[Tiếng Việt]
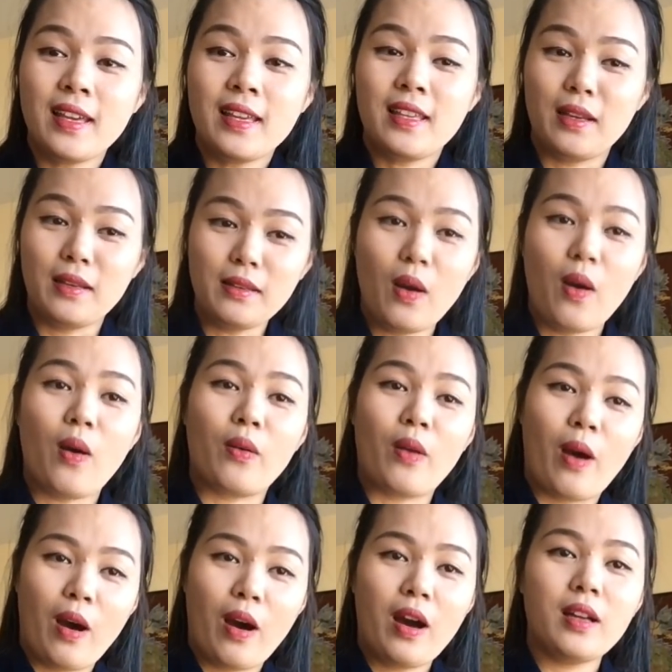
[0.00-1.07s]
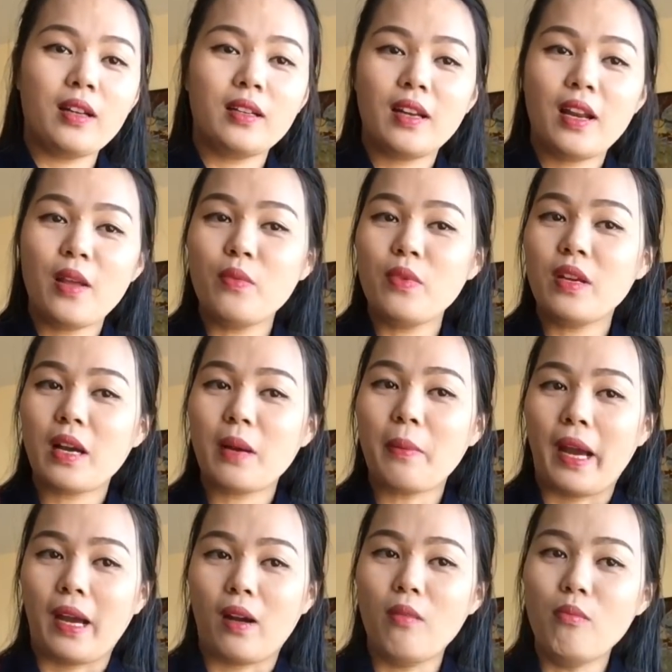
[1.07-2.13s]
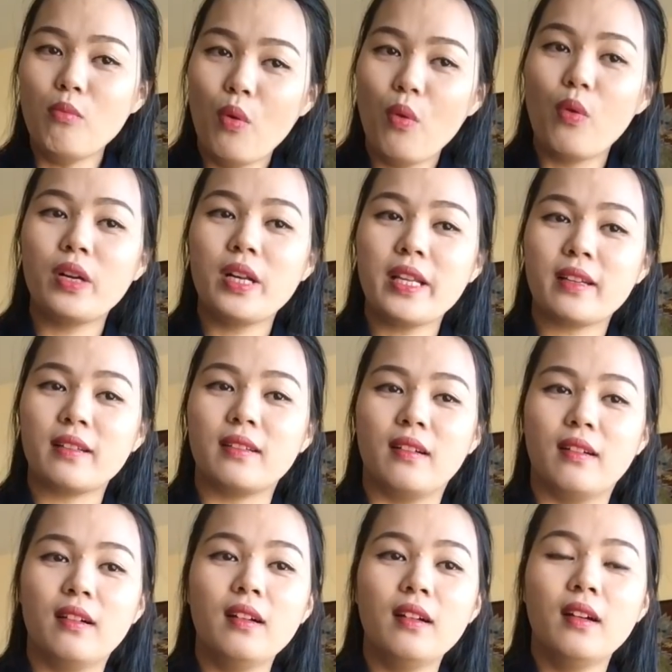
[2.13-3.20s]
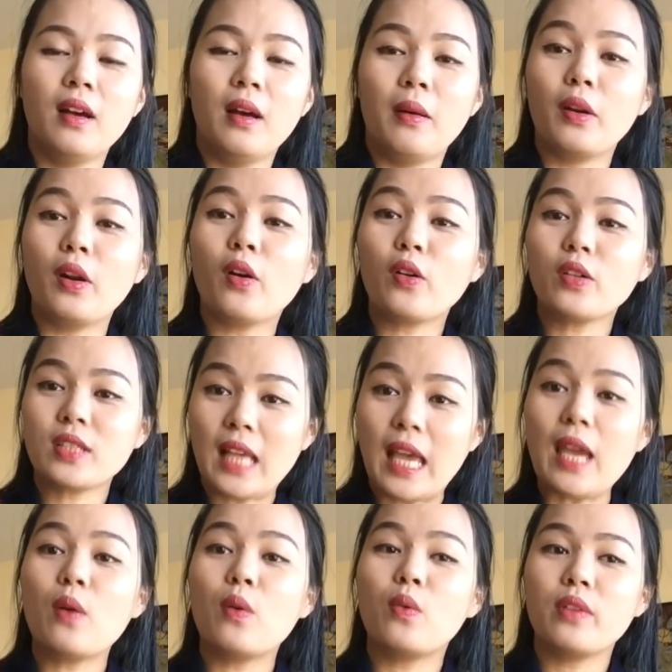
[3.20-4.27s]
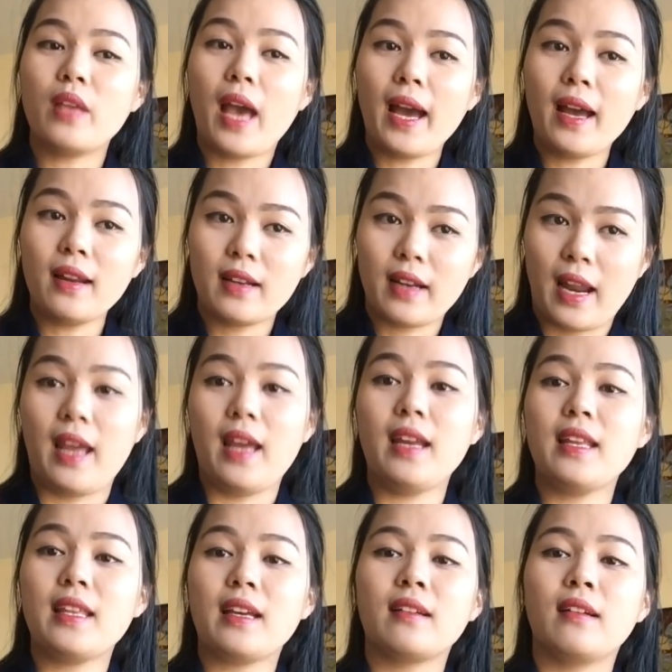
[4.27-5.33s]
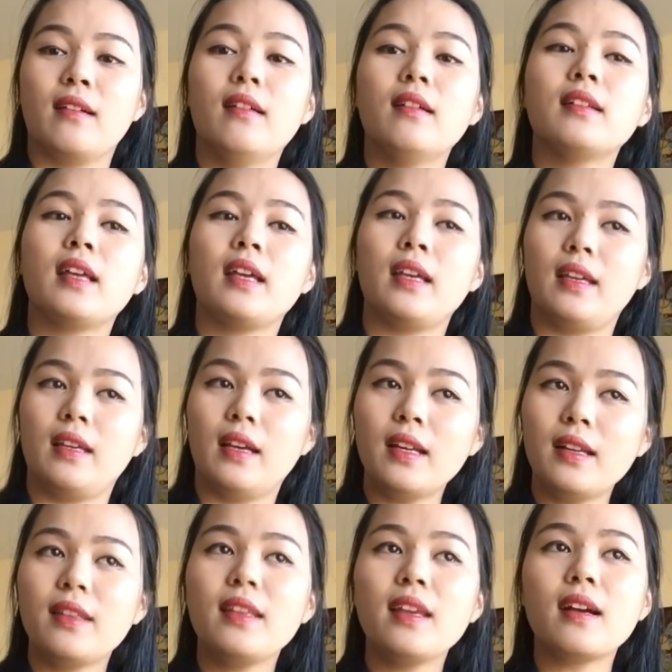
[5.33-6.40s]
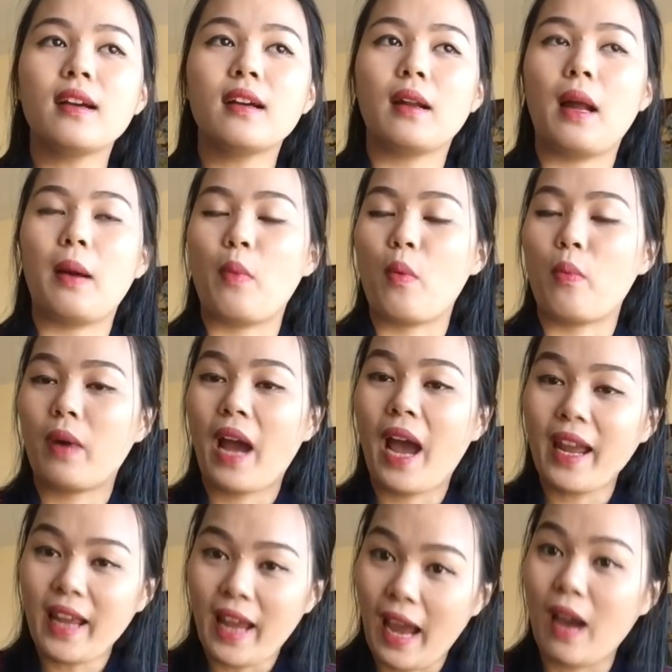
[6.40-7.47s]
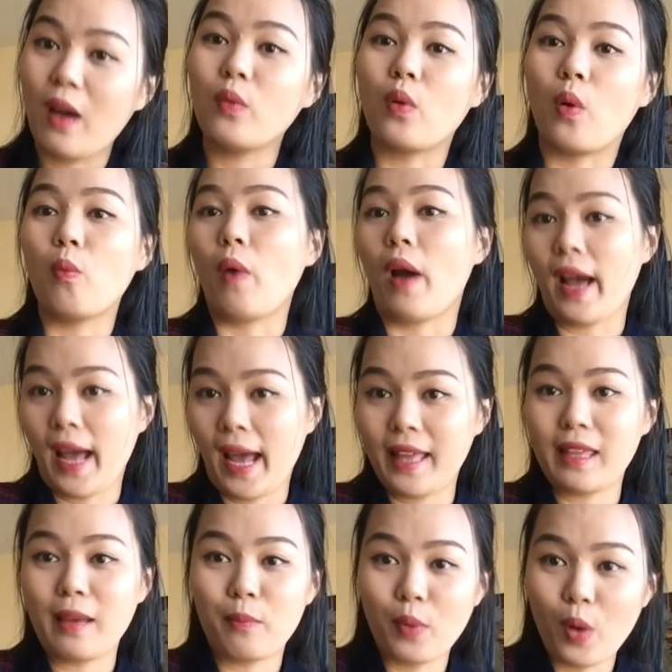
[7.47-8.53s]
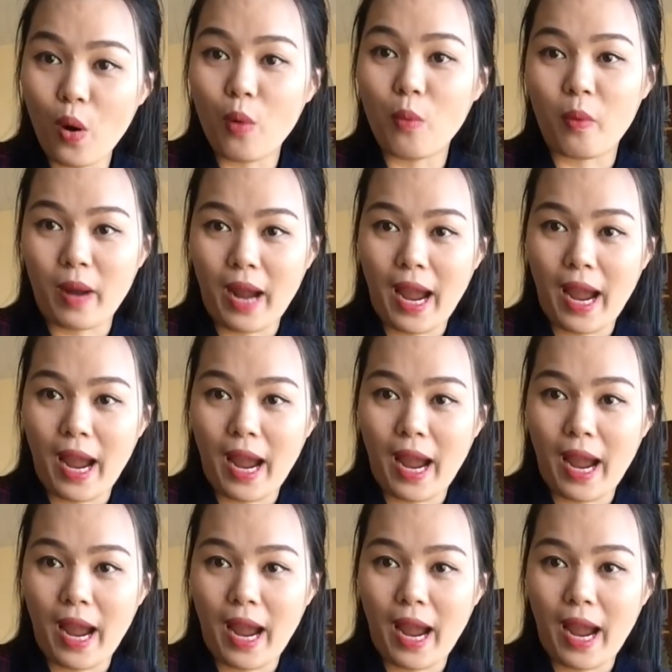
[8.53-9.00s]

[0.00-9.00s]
Những đồ đó nếu như các bạn có mua đi chăng nữa, nó có sale giá rẻ đi chăng nữa, thì ít nhất là một cái áo cũng khoảng 200 đô một